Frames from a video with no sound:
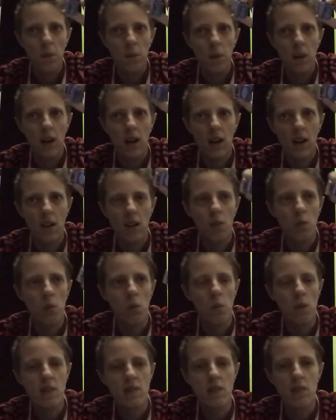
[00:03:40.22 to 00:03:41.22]
pra...
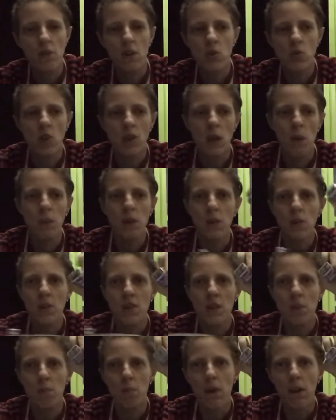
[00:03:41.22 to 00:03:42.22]
Como é que se faz o adaptador?
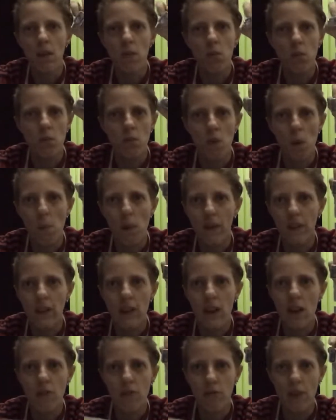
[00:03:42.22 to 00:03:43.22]
Você pega uma
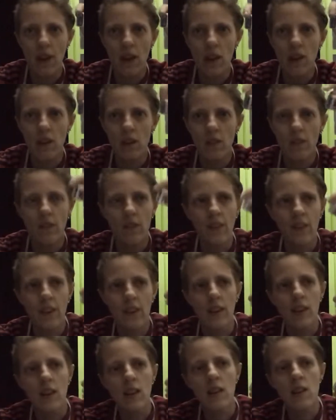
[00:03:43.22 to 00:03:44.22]
bateria velha,
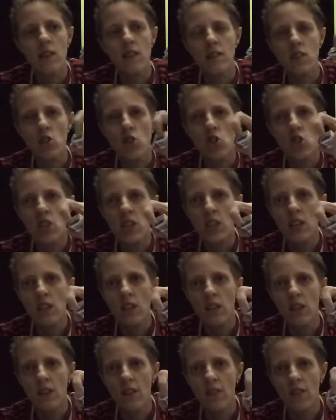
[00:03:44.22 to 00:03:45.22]
se tira
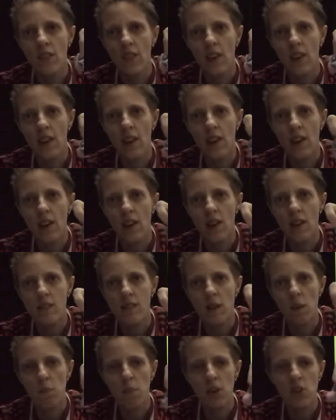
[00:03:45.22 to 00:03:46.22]

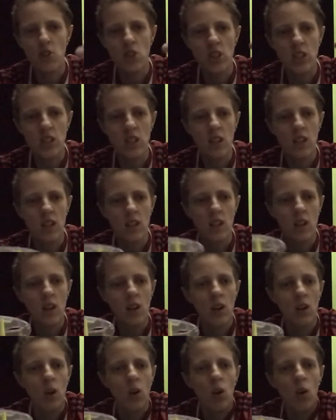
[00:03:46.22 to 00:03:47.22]
essa parte aqui,
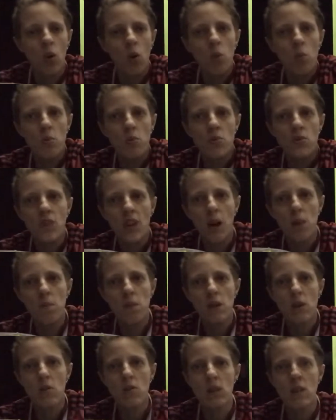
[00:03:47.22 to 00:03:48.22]
compra uns
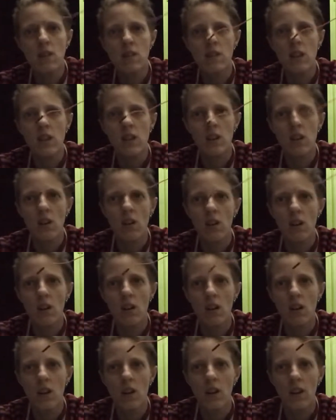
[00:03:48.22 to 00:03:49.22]
cabinhos desse aqui, ó,
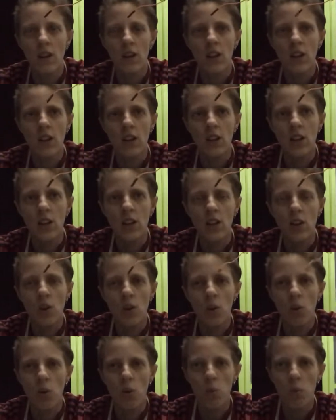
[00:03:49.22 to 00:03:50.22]

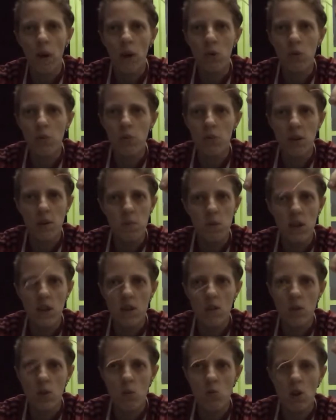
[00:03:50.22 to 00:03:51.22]
pega um
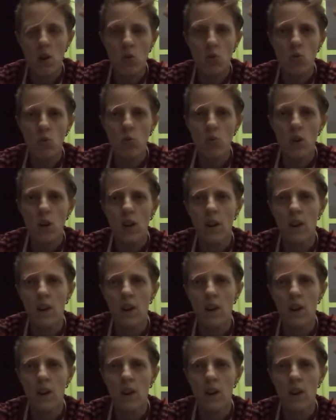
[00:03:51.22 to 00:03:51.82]
vermelho e um azul,